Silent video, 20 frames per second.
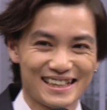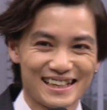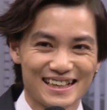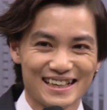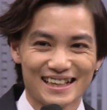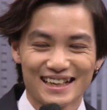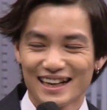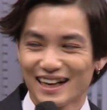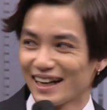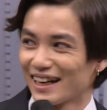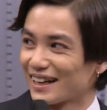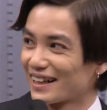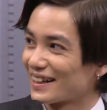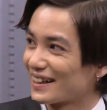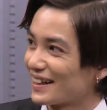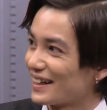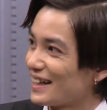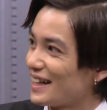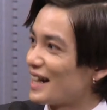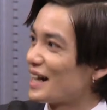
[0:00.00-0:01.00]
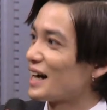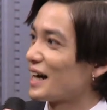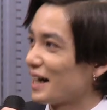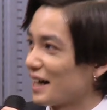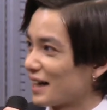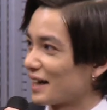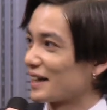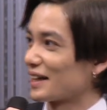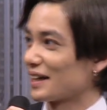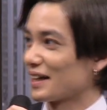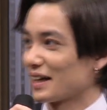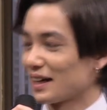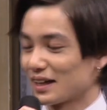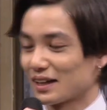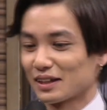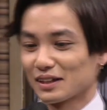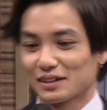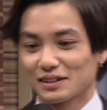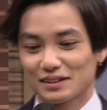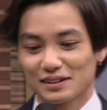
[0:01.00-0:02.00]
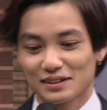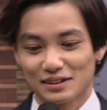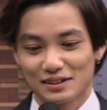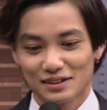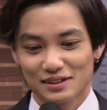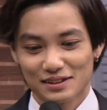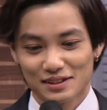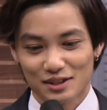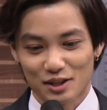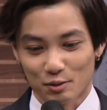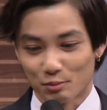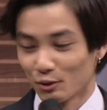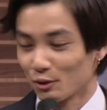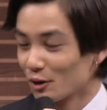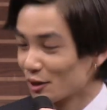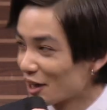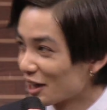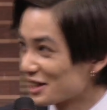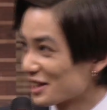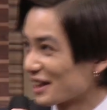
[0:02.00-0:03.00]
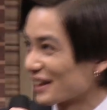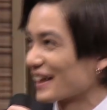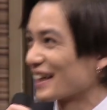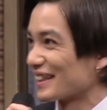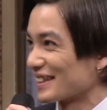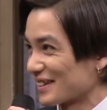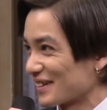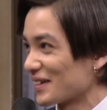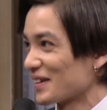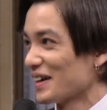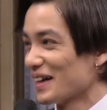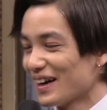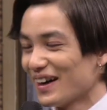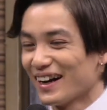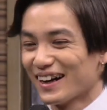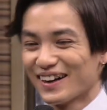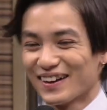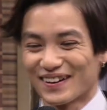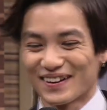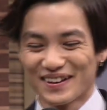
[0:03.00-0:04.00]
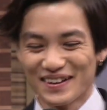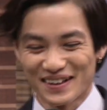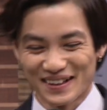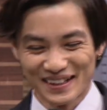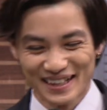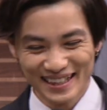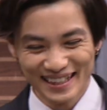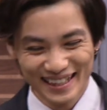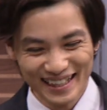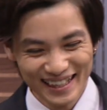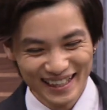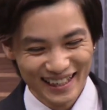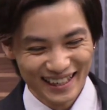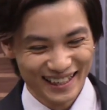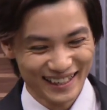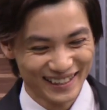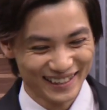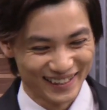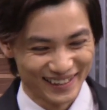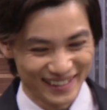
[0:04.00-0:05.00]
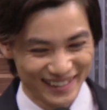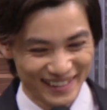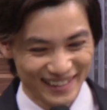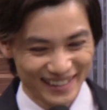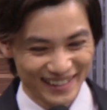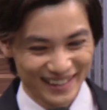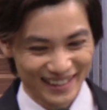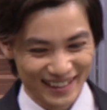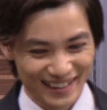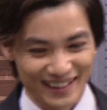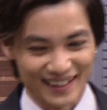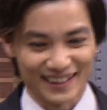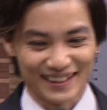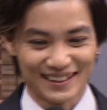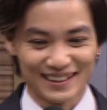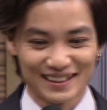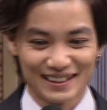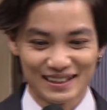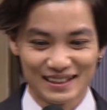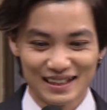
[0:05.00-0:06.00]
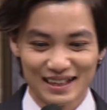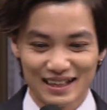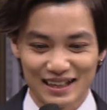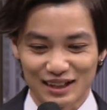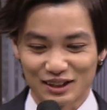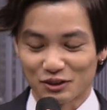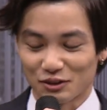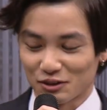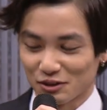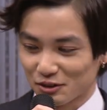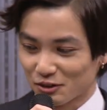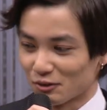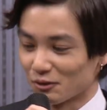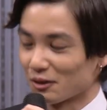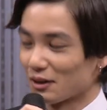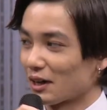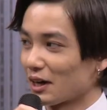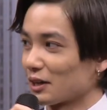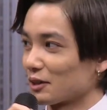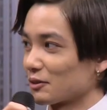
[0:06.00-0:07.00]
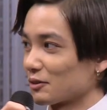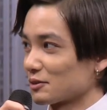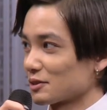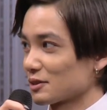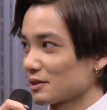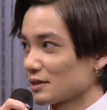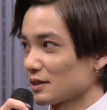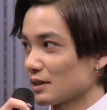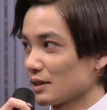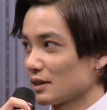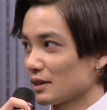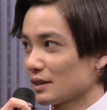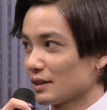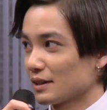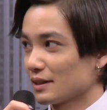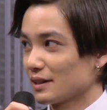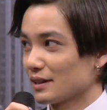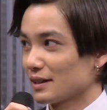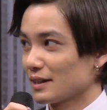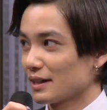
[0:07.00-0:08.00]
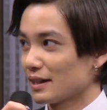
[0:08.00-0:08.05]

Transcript: それ渡るさんですね、はい、はい、はいいや僕がじゃないですあいやいや渡さんだからはい、はい、あの今回の矢野さんじゃなくて